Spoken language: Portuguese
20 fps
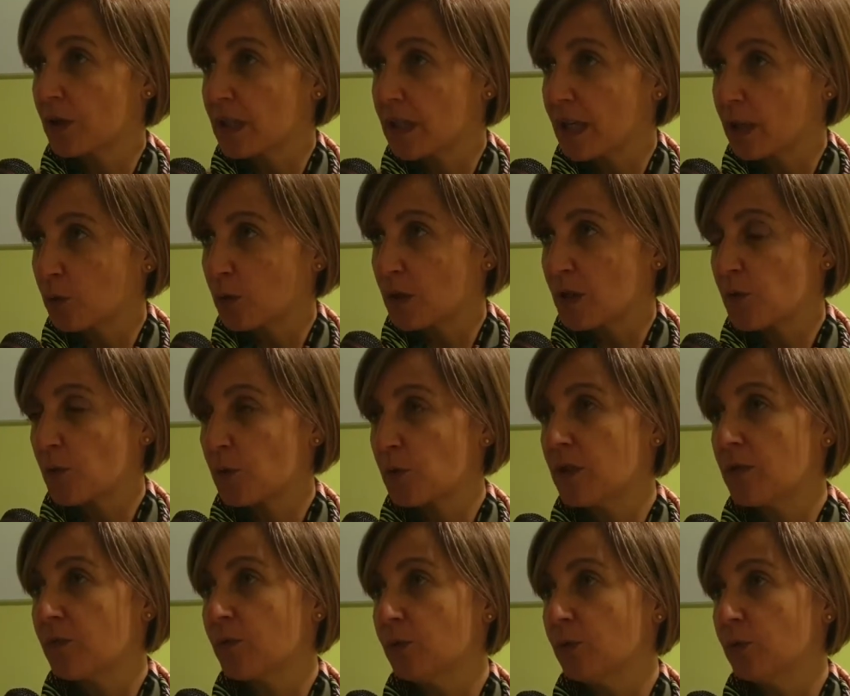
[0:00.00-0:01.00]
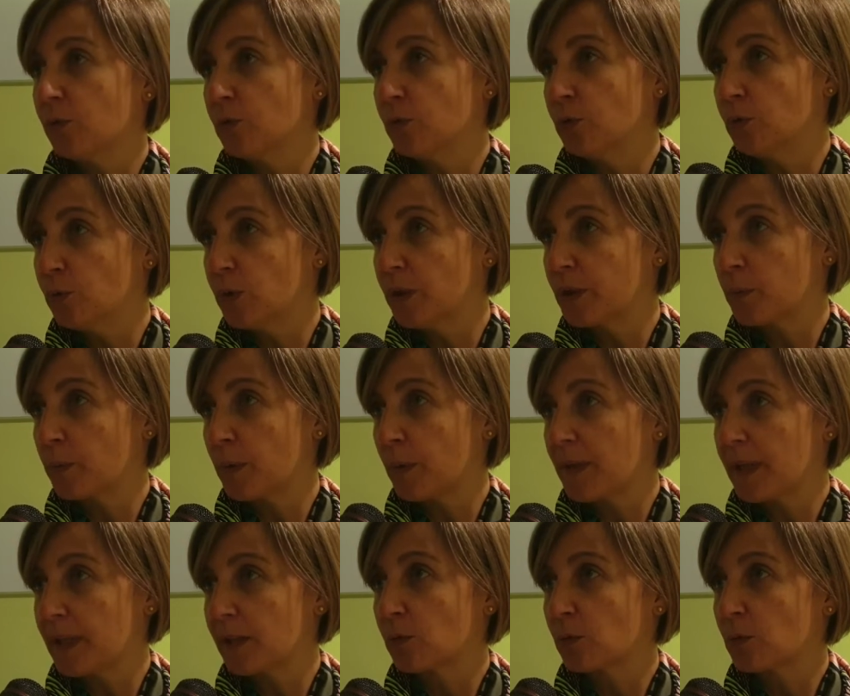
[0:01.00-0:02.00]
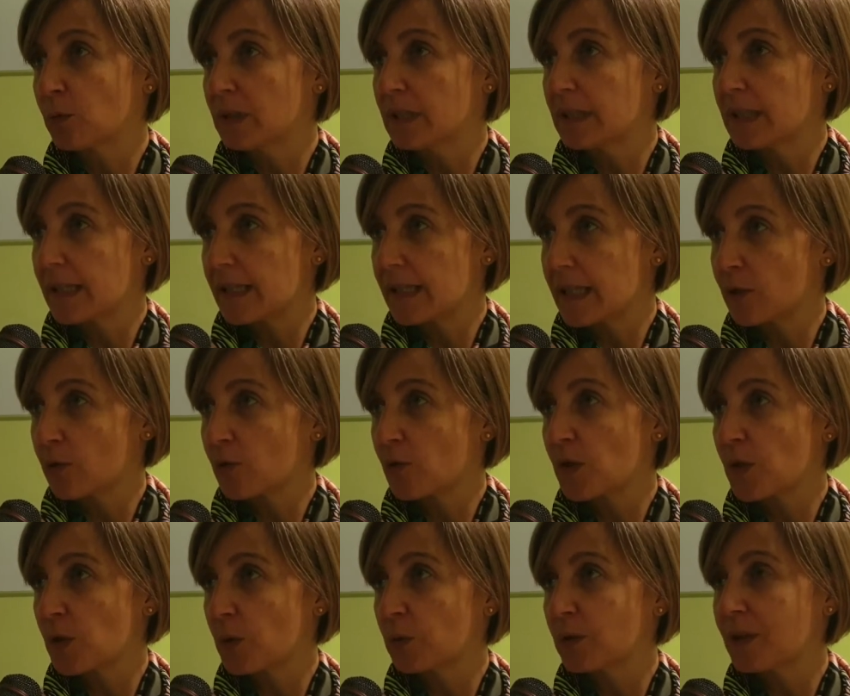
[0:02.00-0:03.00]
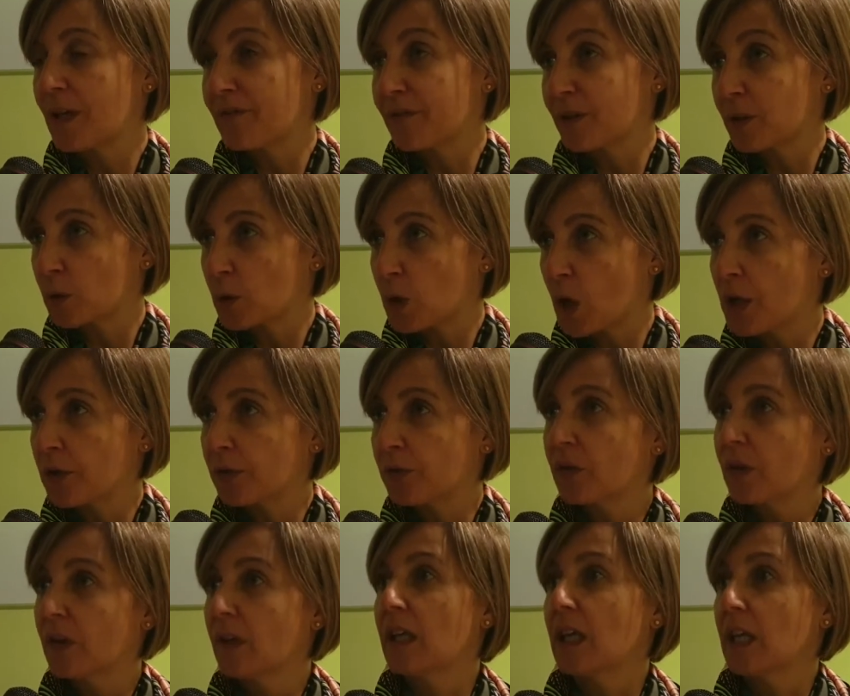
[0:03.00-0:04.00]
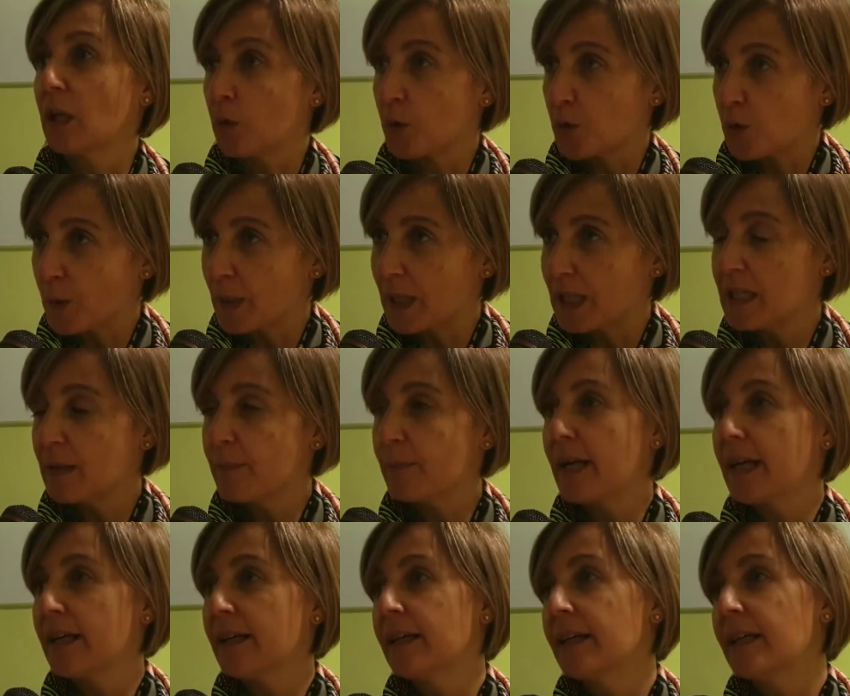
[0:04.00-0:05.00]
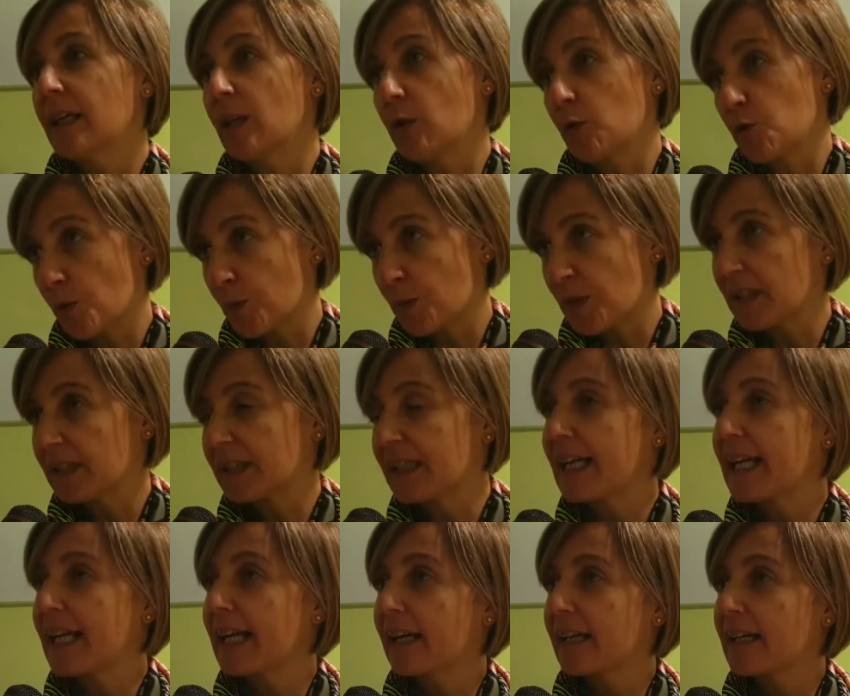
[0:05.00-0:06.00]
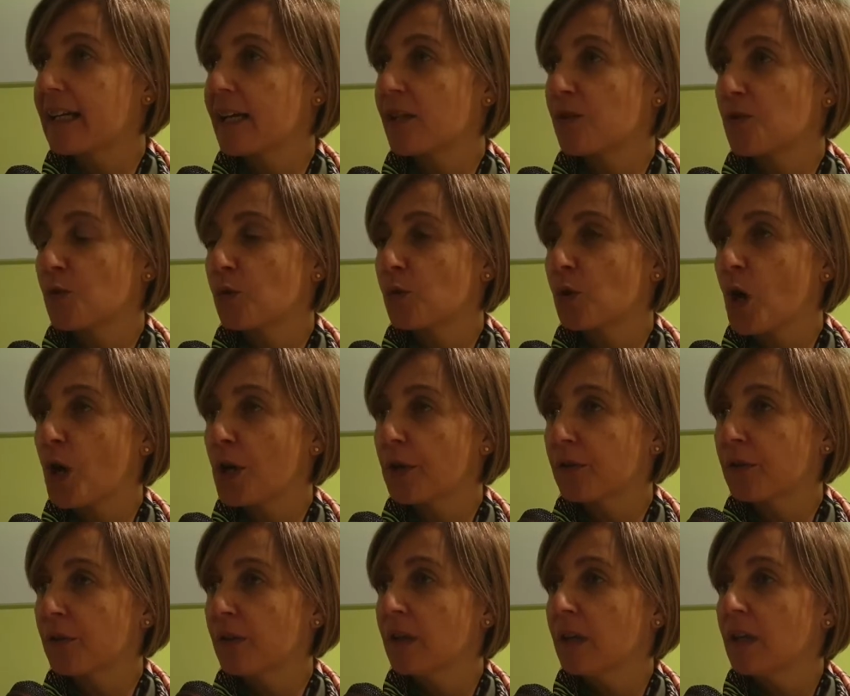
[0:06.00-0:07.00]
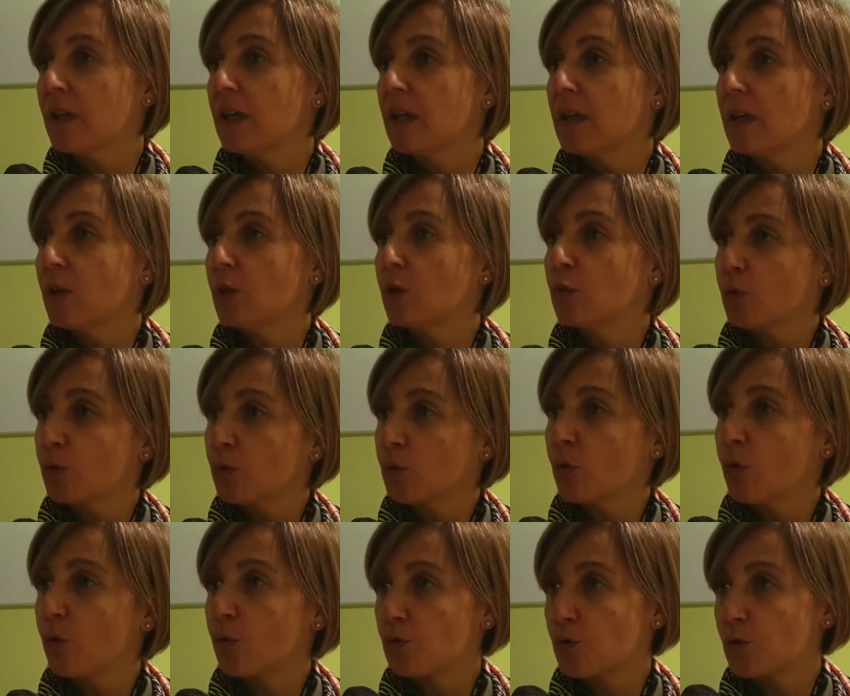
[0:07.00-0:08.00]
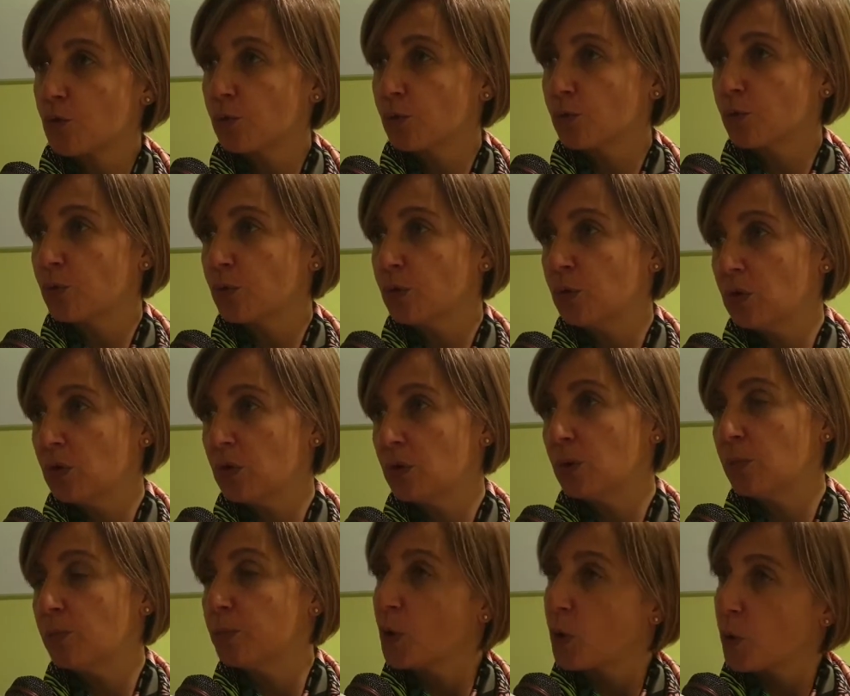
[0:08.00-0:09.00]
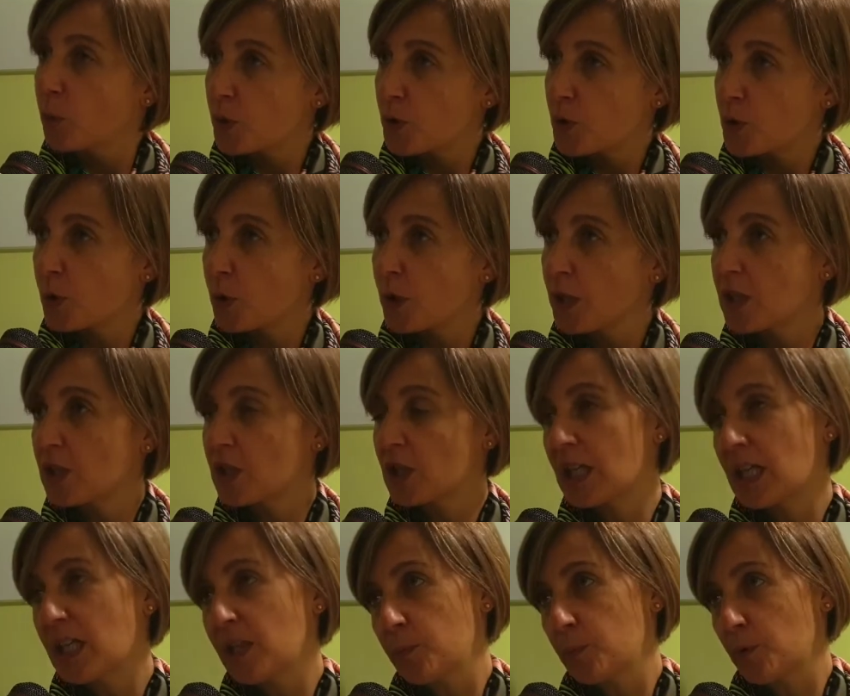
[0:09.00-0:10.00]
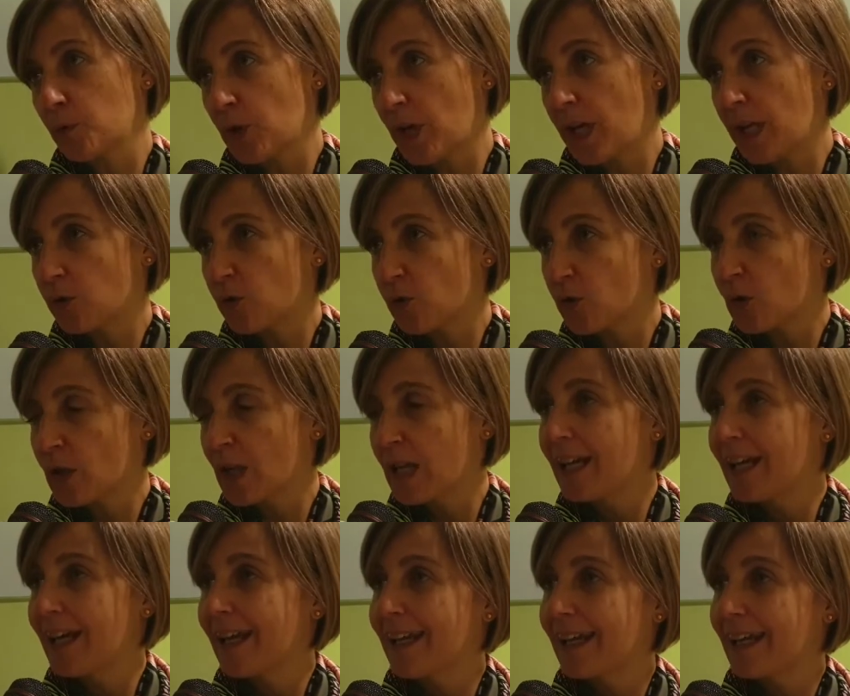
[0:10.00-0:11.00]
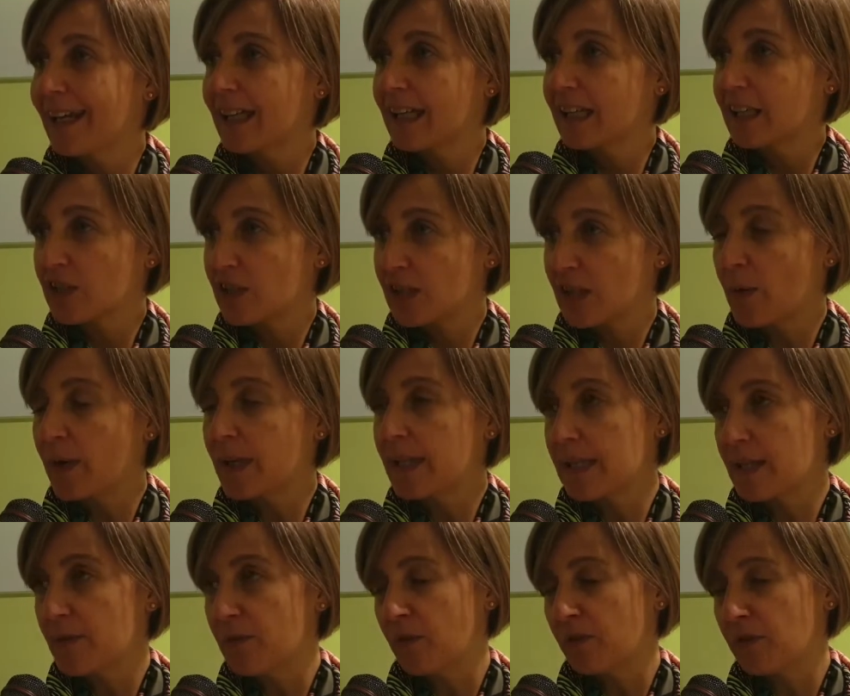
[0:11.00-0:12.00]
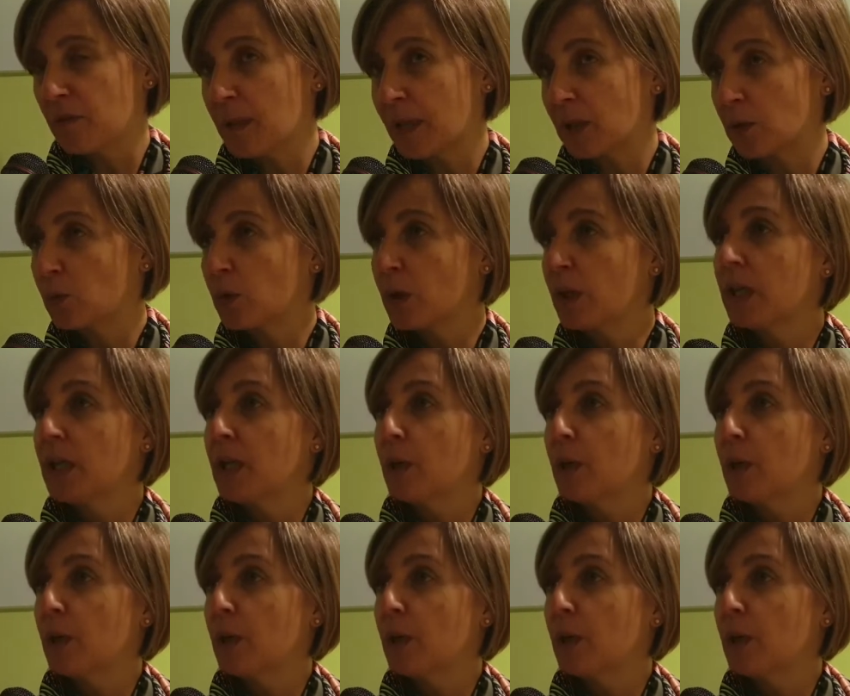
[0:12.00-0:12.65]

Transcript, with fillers: Diretor Executivo do agrupamento de Centros de Saúde Aveiro Norte e com a sua equipa o Sr. Presidente da IRS do Norte, eh, todo um conjunto de preocupações e de projetos eh, que estão em desenvolvimento.